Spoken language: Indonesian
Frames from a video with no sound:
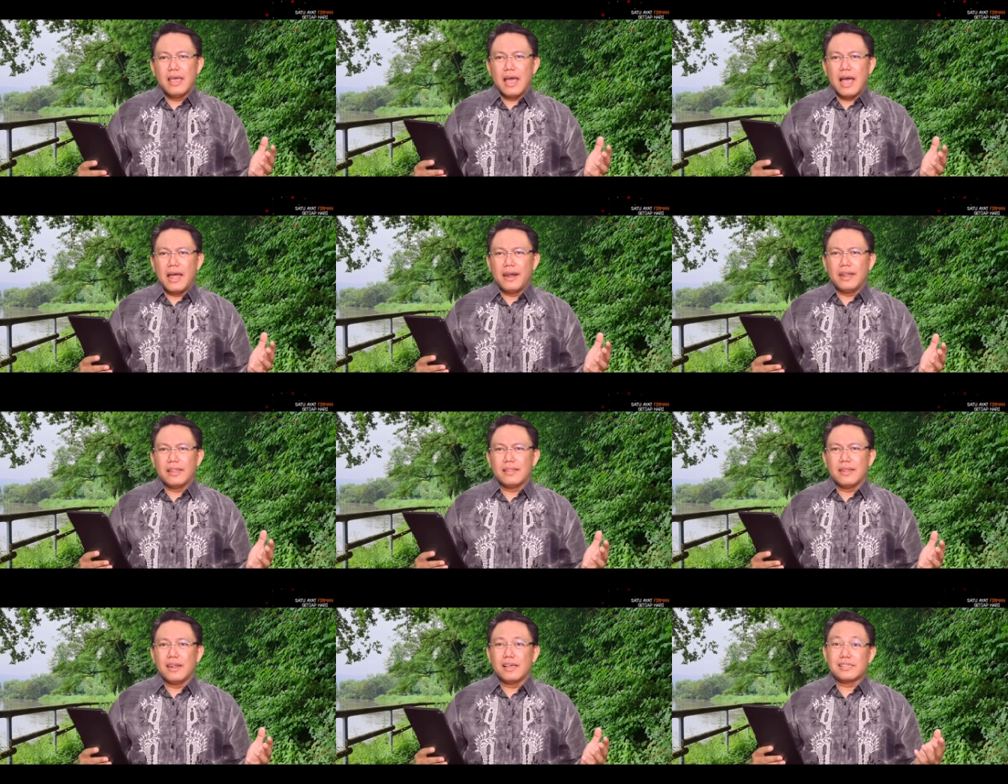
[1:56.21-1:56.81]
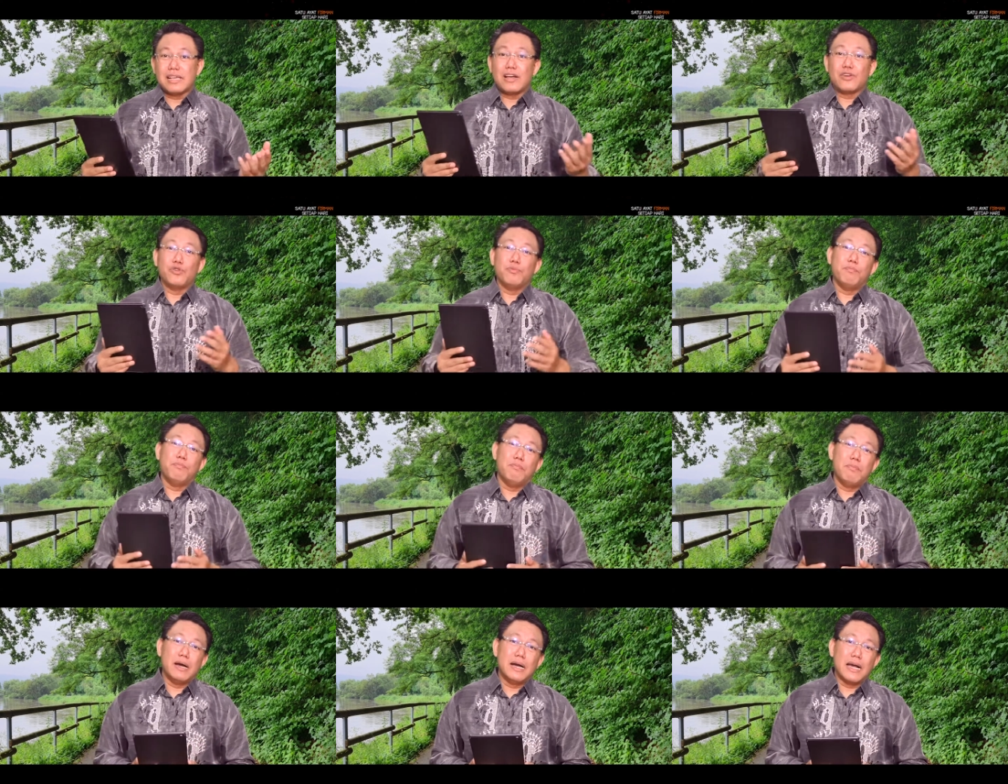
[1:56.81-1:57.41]
Anda tidak
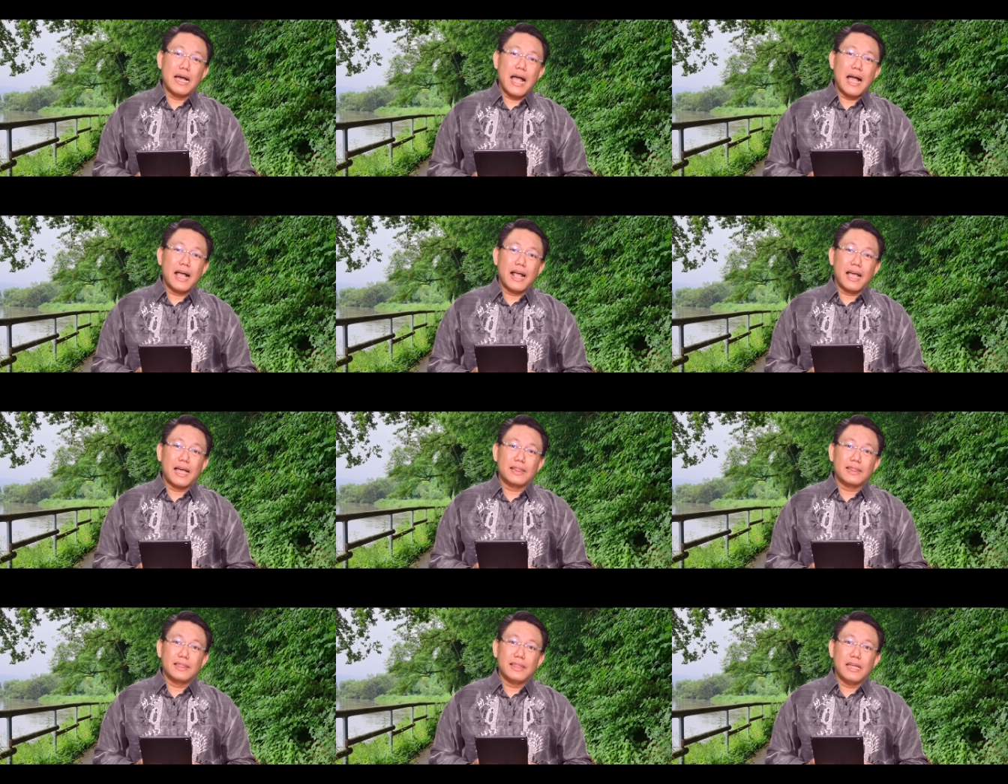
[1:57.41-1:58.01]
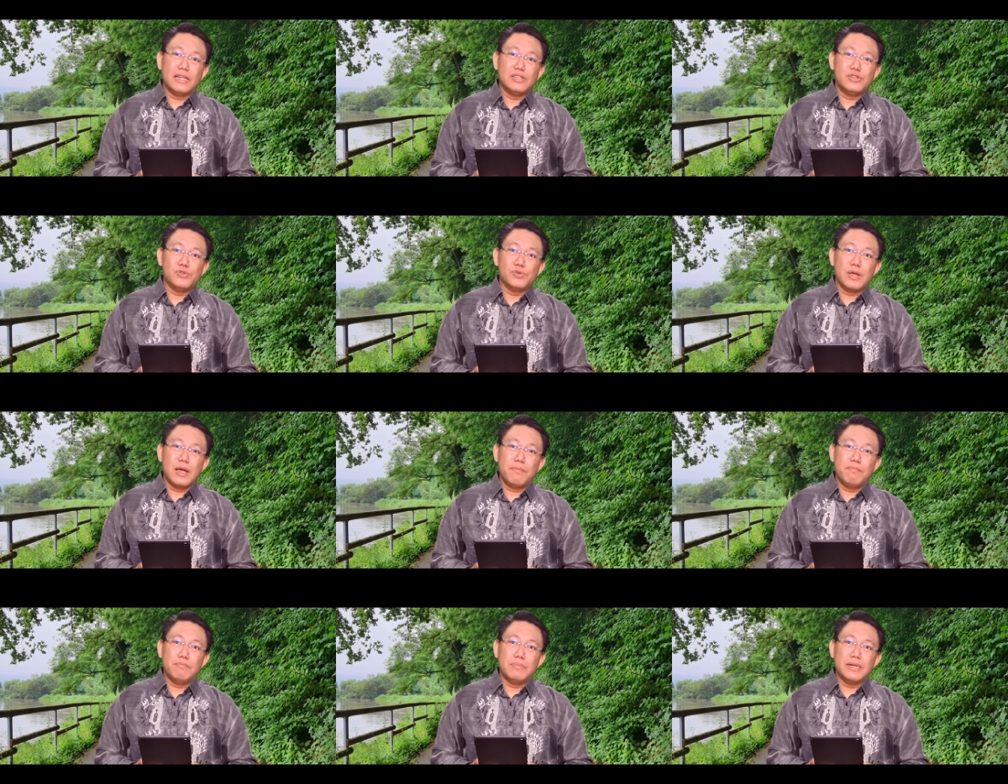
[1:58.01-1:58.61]
sanggup mengangkat dan
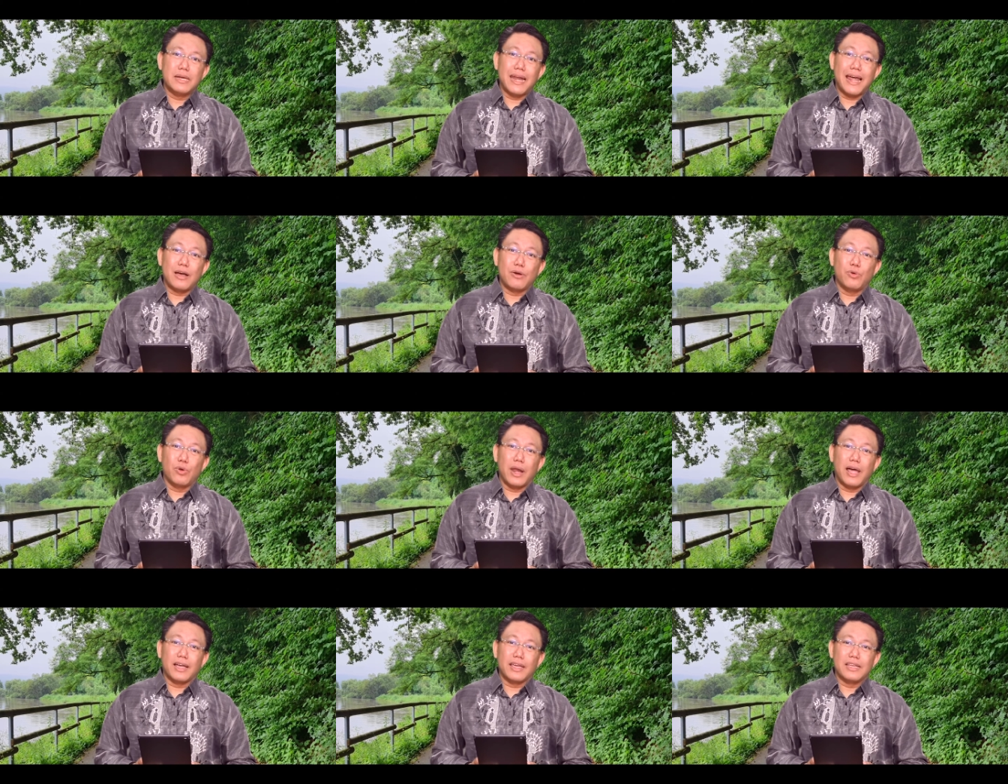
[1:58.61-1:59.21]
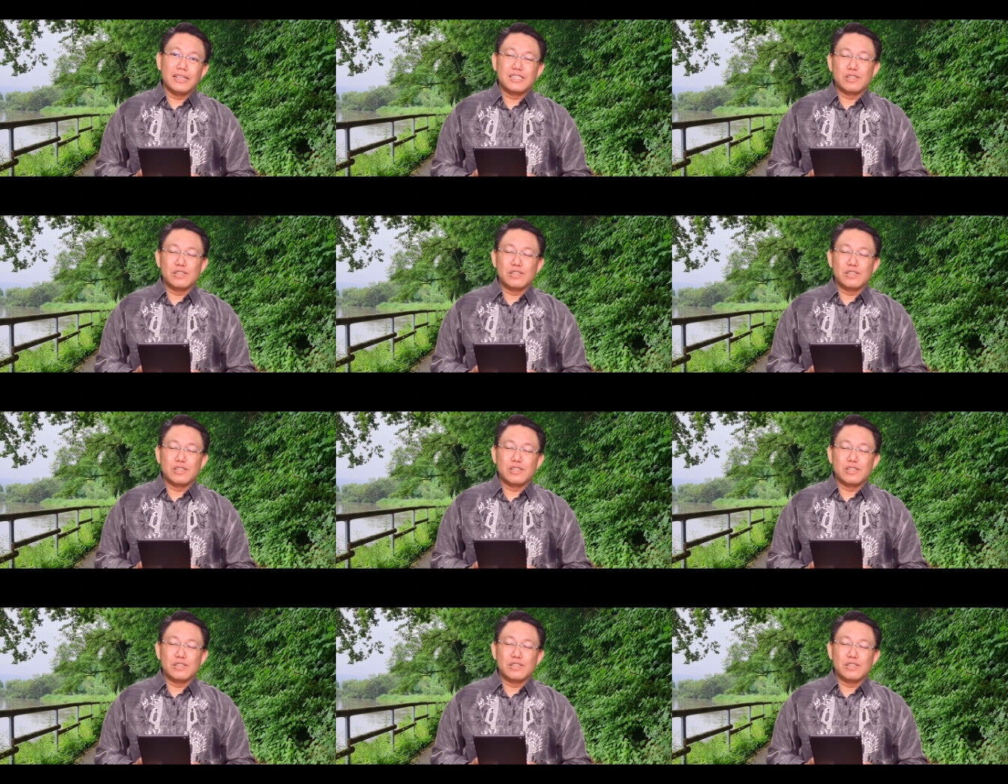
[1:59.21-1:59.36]
juga menanggulangi